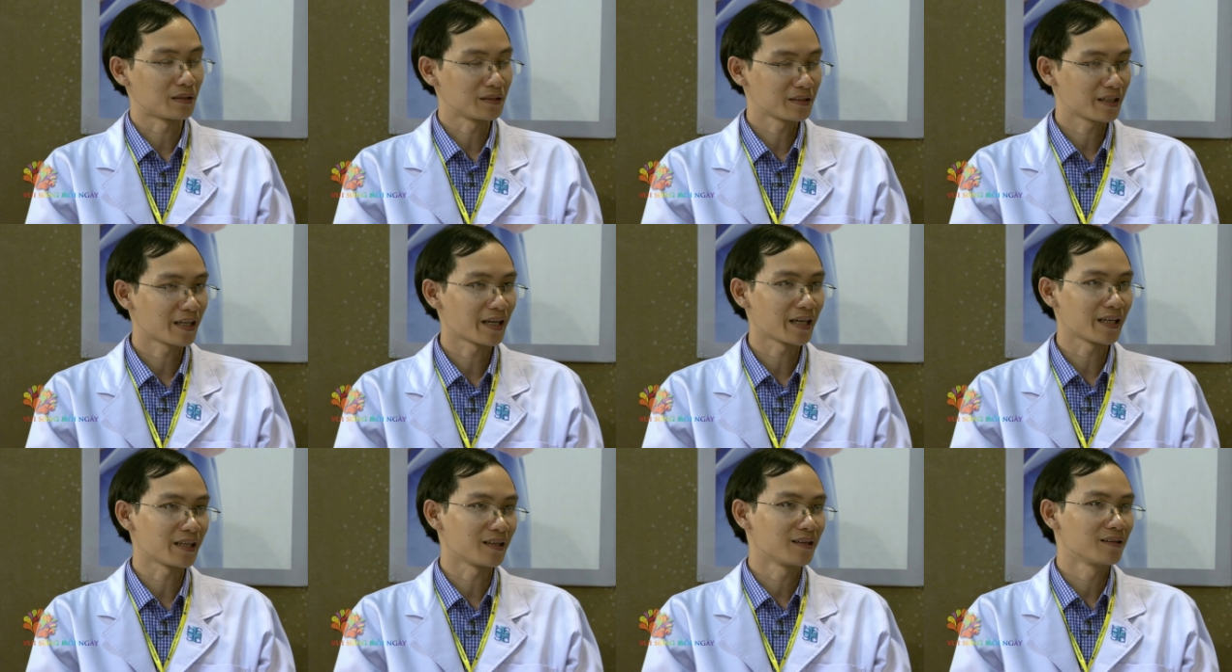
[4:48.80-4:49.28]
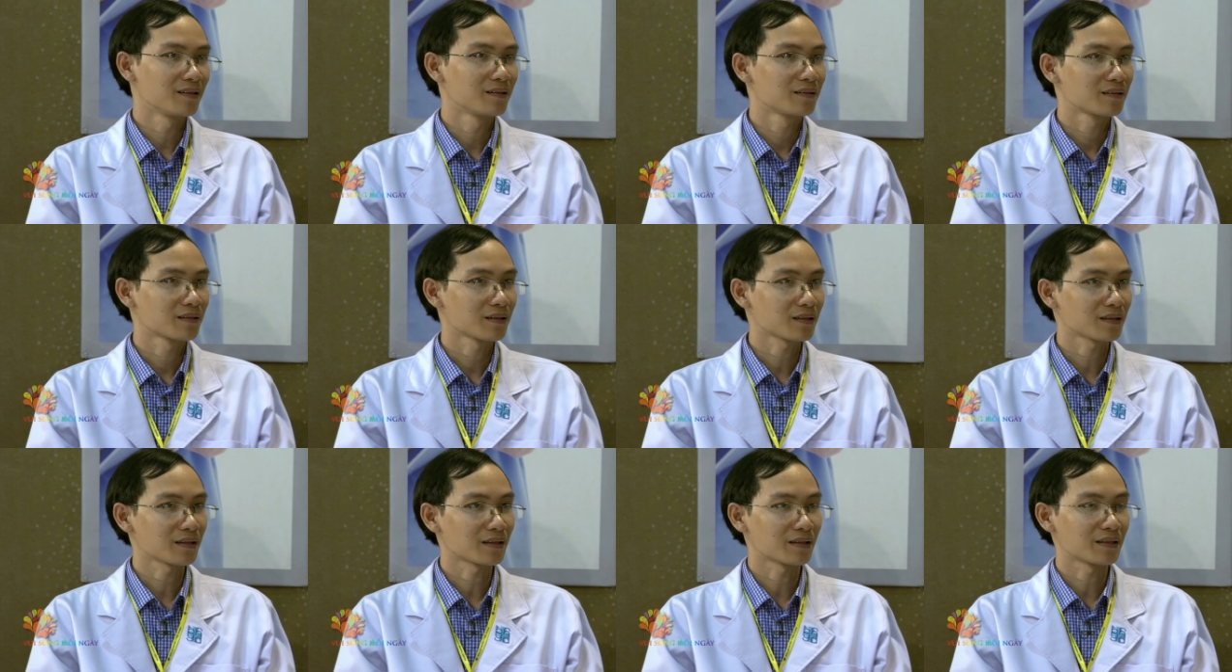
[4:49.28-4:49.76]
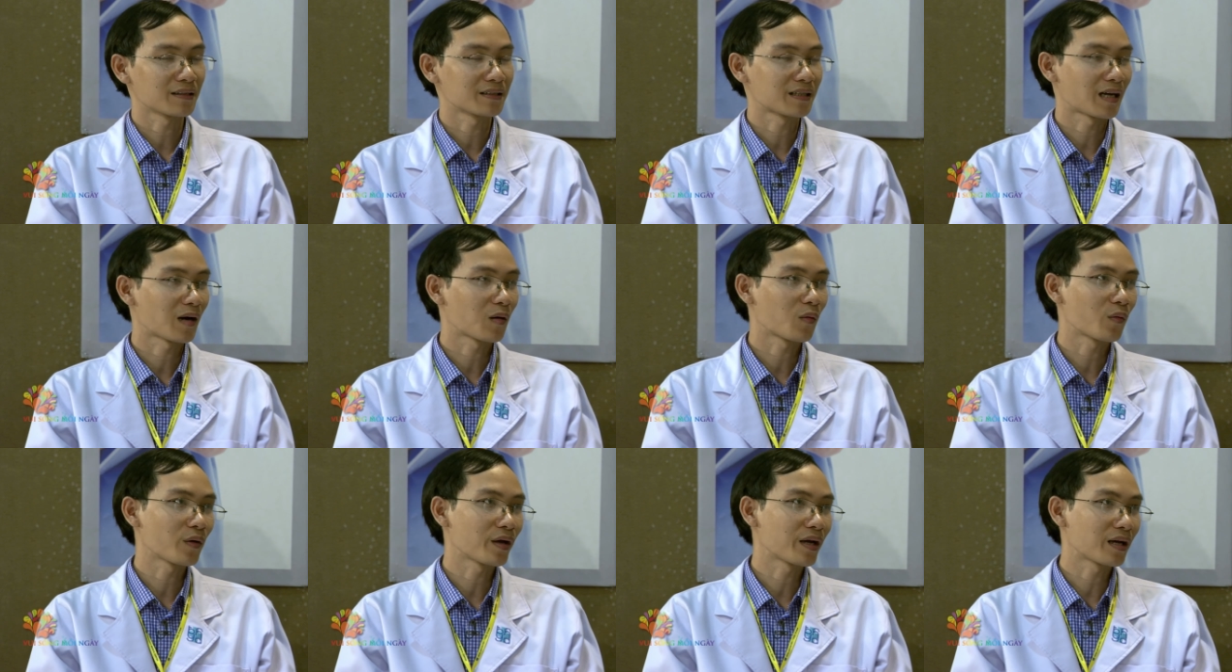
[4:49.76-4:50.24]
kỳ, tức là người ta
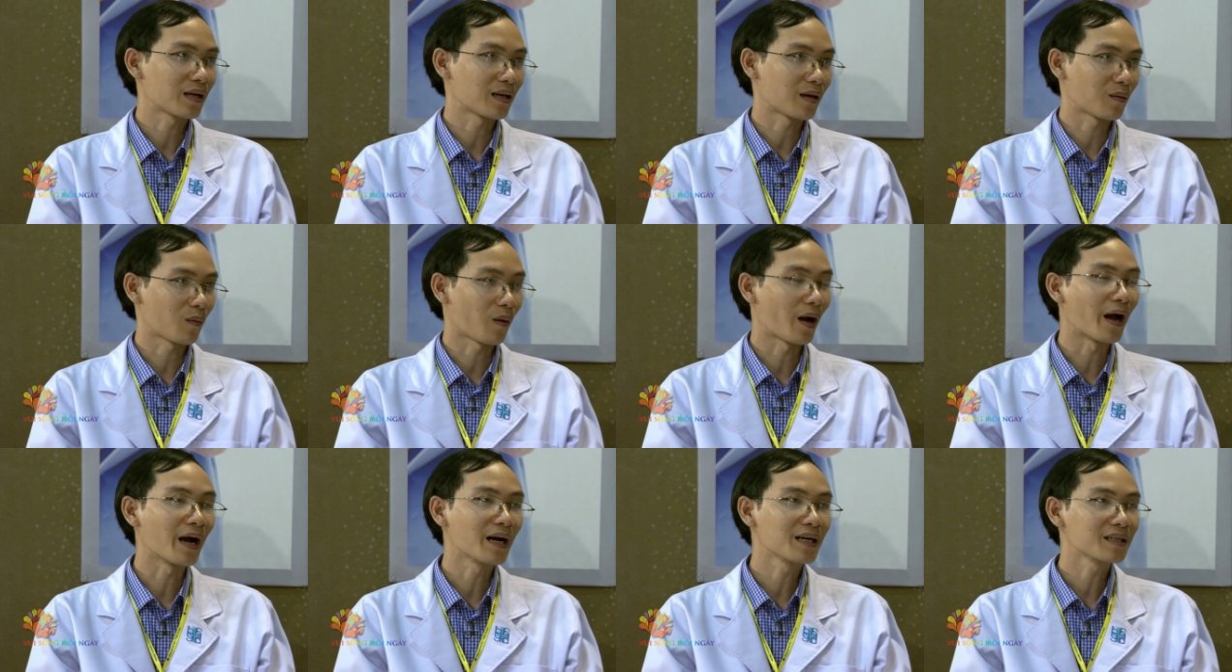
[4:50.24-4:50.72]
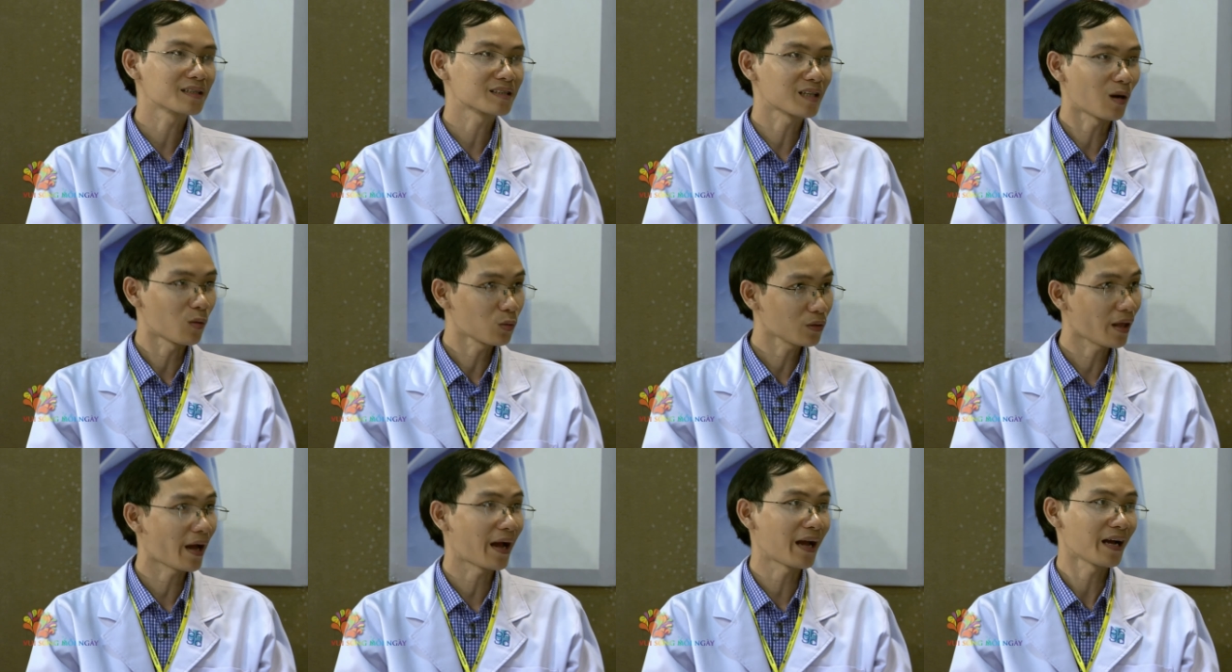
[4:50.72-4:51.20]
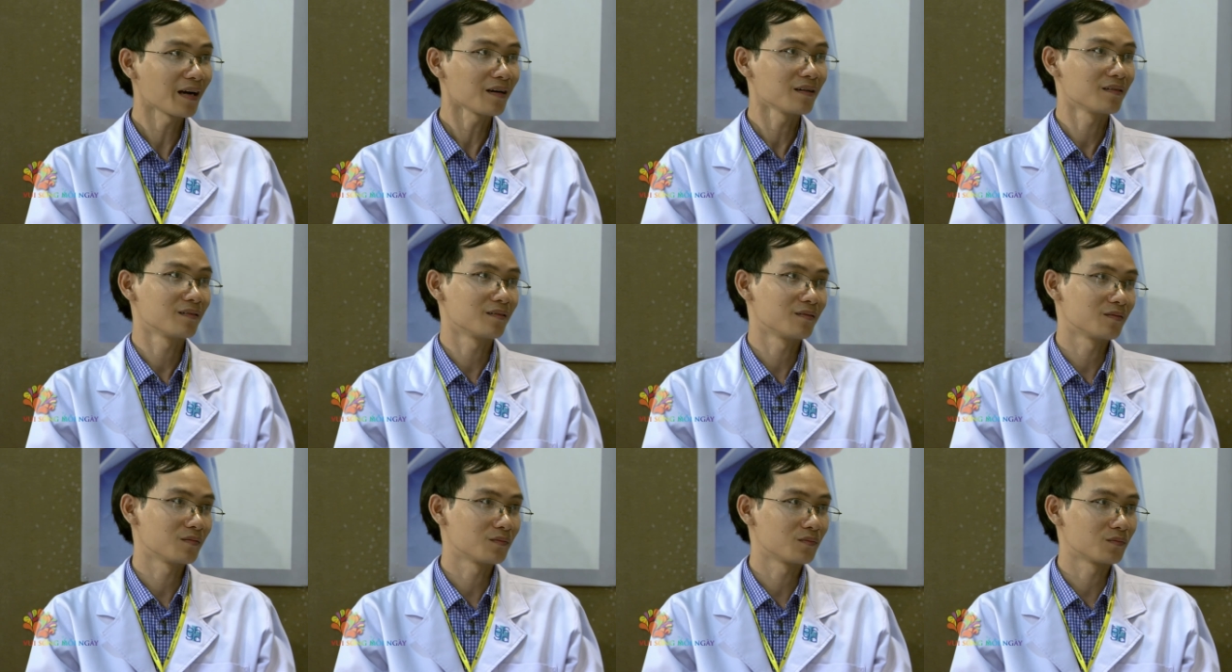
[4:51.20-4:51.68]
khuyên là khoảng sáu tháng
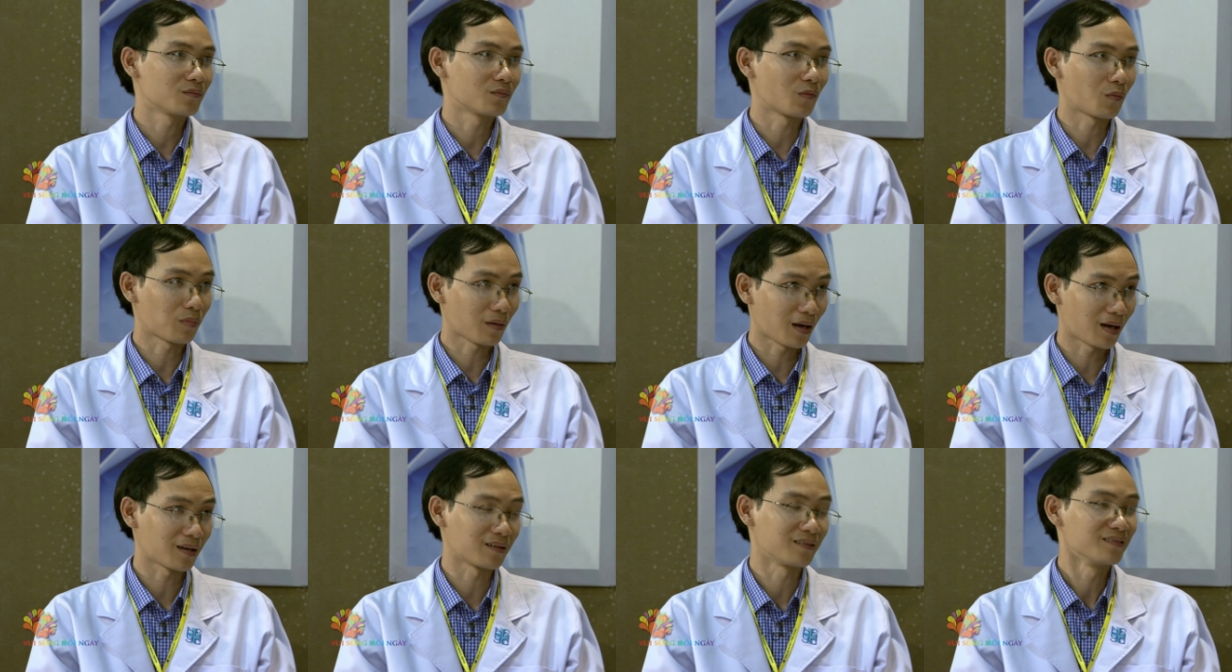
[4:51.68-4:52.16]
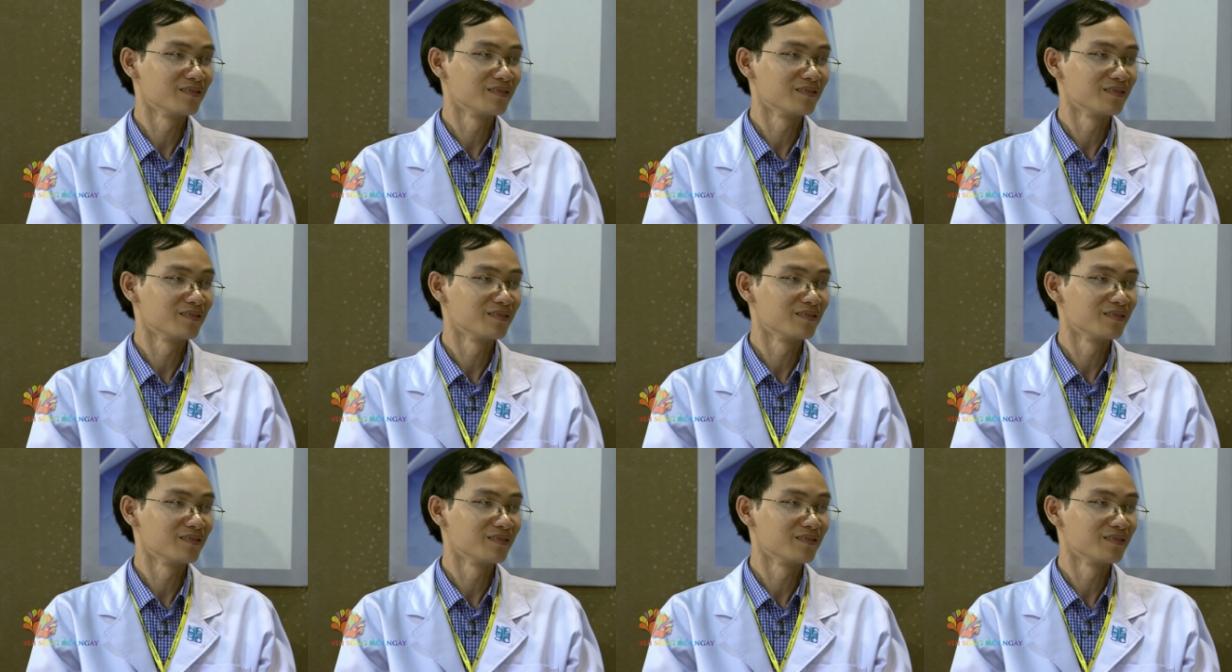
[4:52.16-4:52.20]
một lần.